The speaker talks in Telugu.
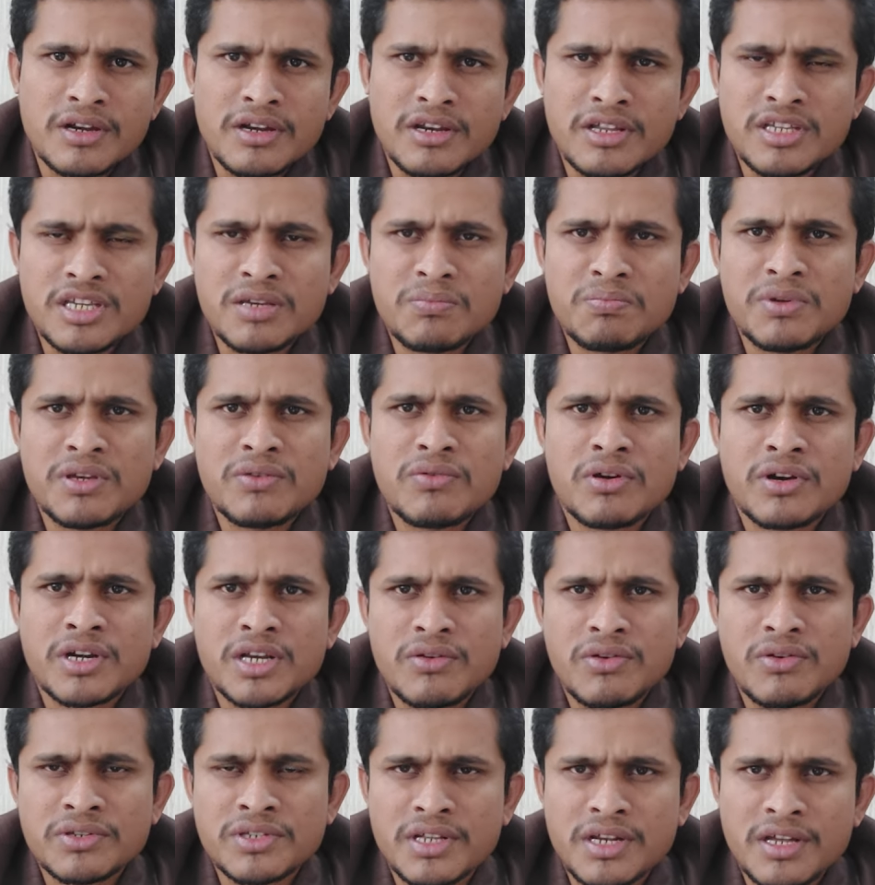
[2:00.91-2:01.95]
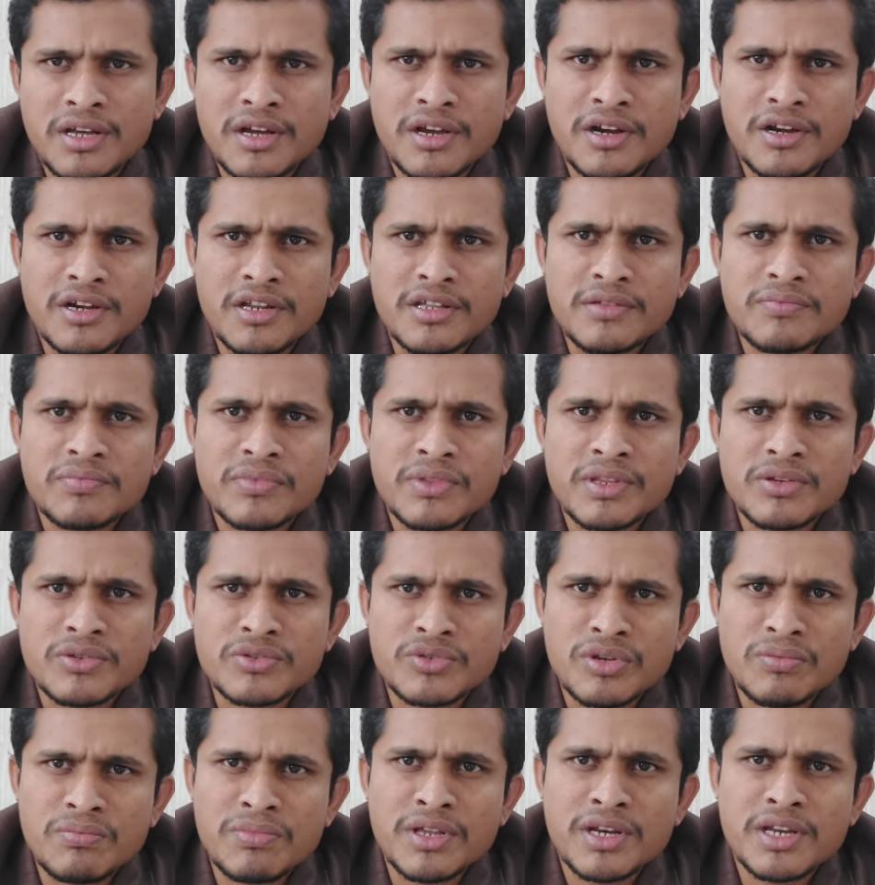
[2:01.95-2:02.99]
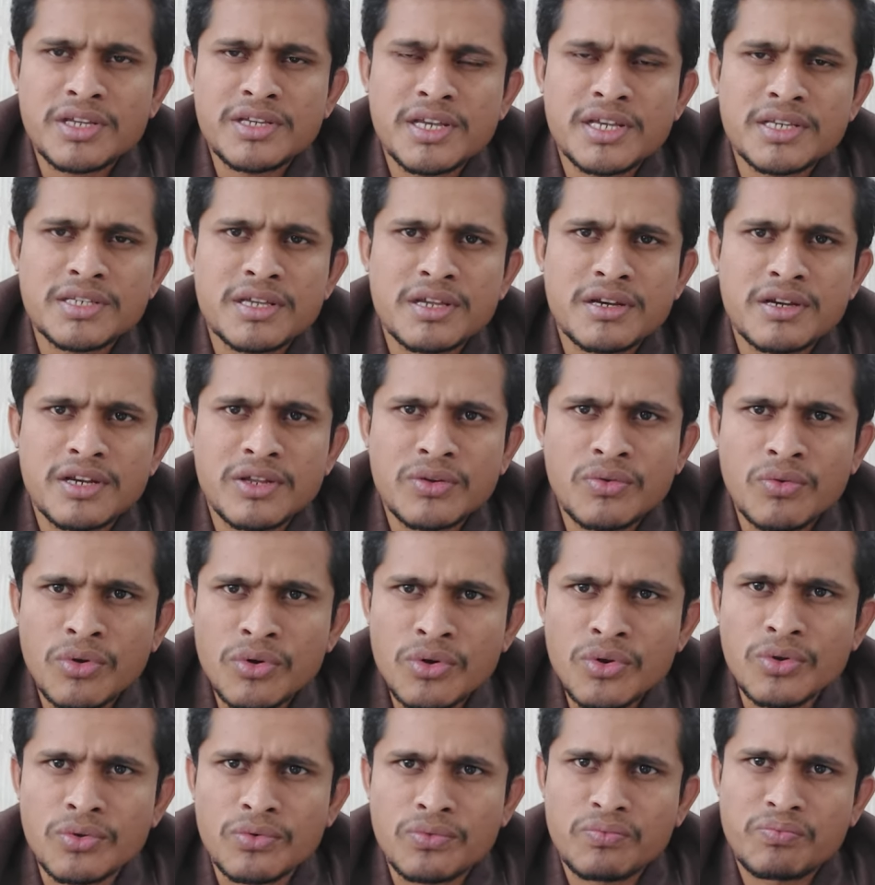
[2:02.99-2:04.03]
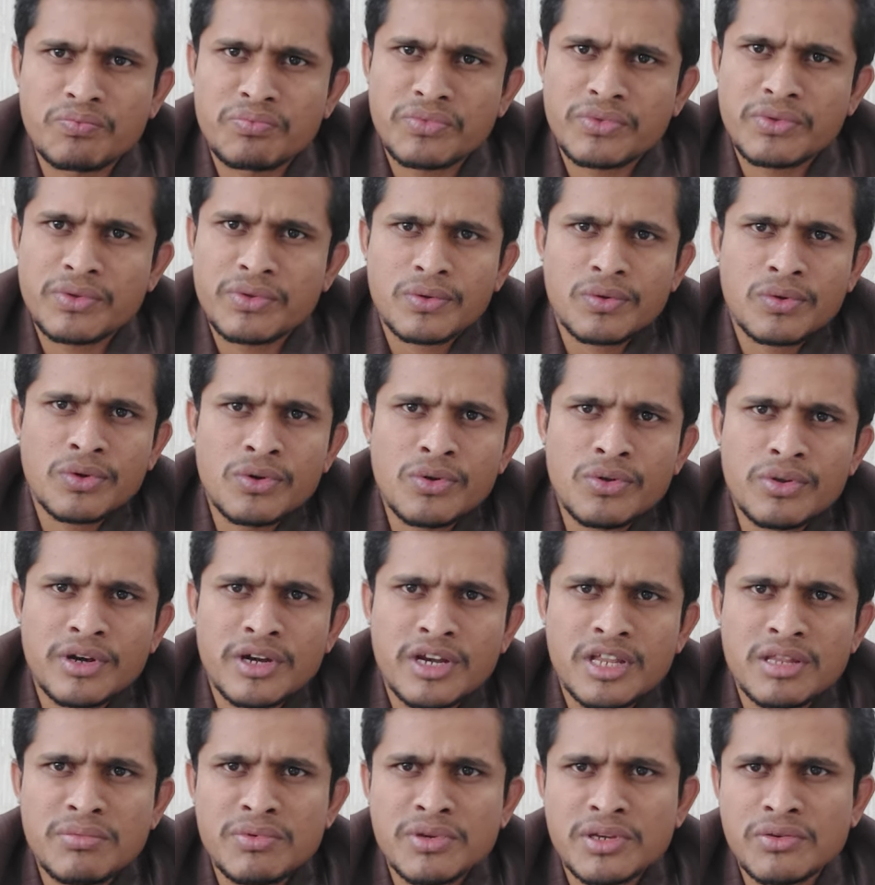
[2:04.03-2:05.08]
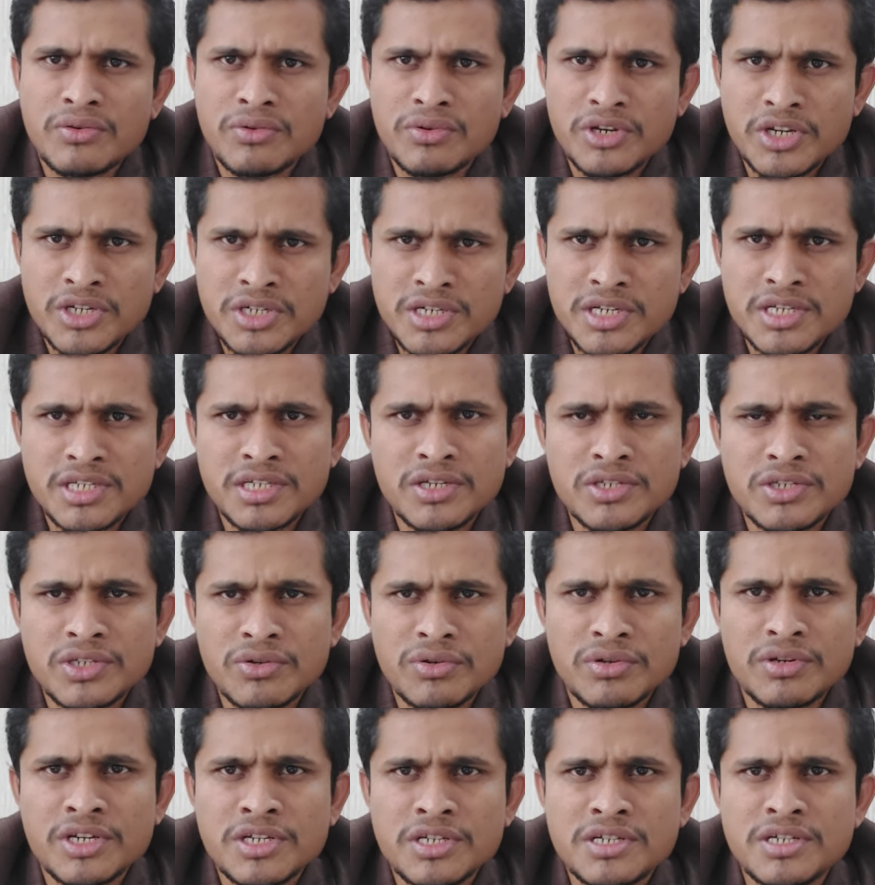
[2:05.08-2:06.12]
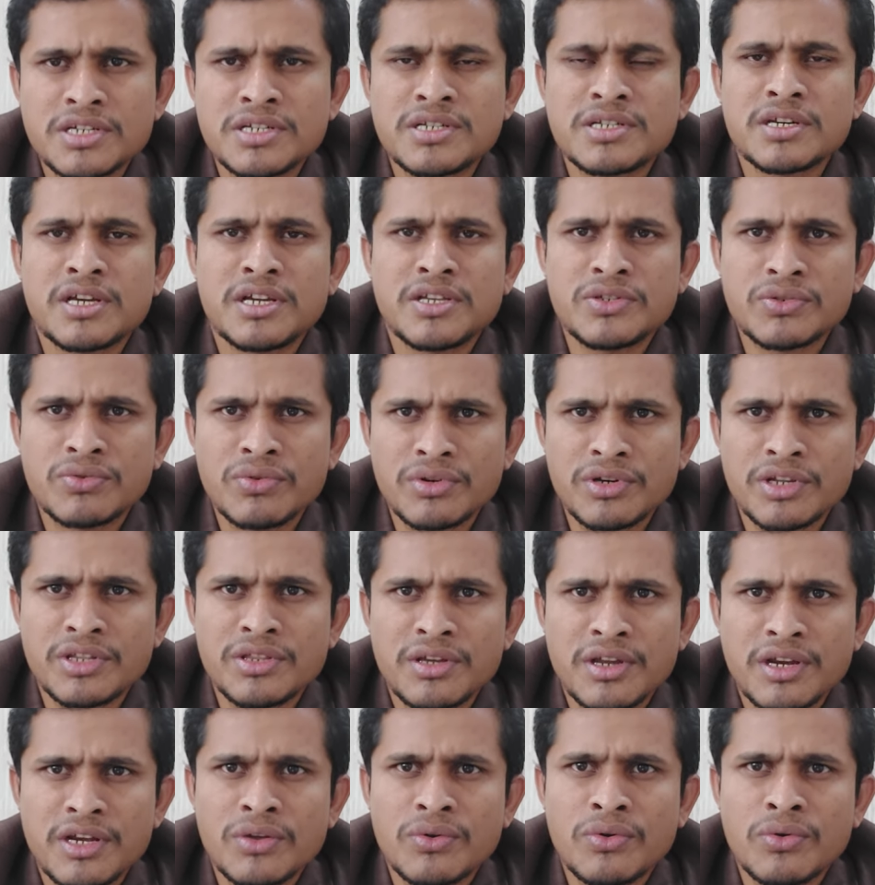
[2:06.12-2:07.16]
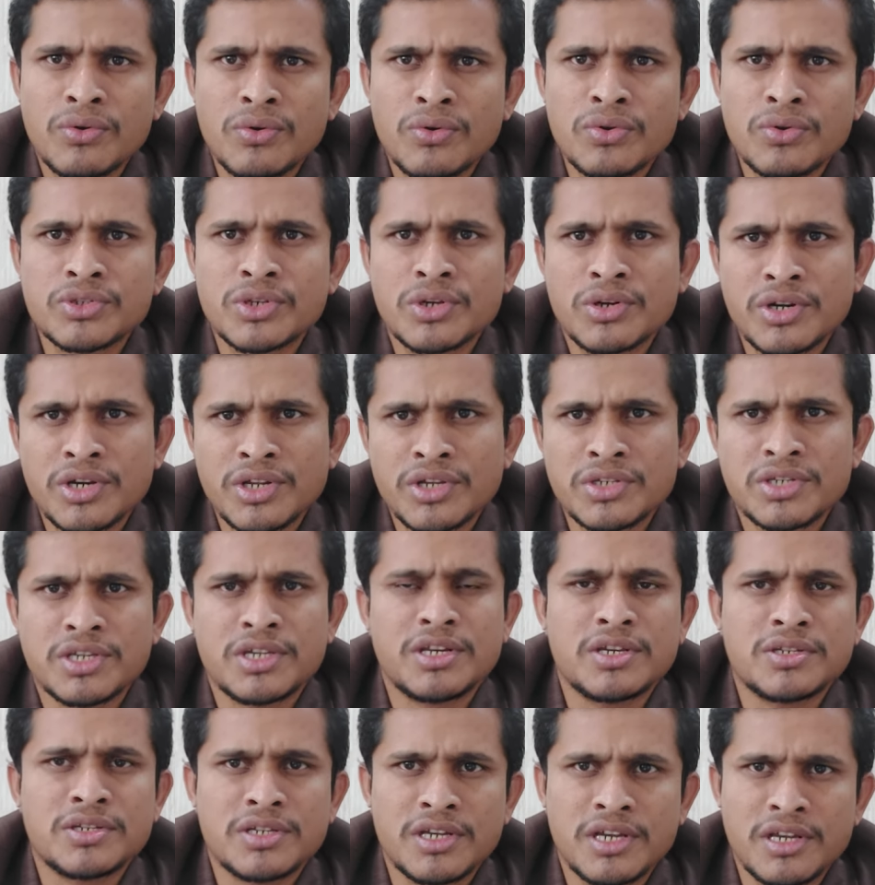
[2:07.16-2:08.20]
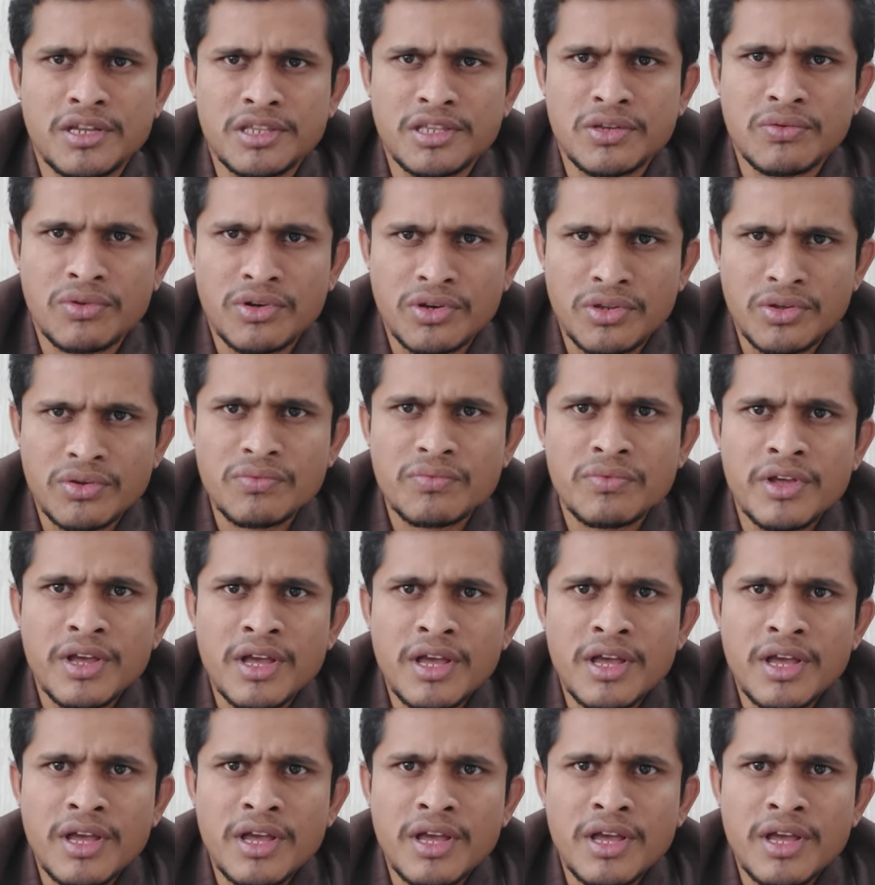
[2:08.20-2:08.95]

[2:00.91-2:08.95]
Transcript: నేను చెప్పే ఒకటే ఒక సలహా అండి సో మీరేం చేస్తారంటే కొల్లూరు కొల్లూరు అనేది మీకు డెస్టినేషన్ ఎంచుకో డెస్టినేషన్గా ఎంచుకోండి ఎందుకంటే కొల్లూరు సరౌండింగ్స్ ఏరియాస్ ఏవైతే ఉన్నాయో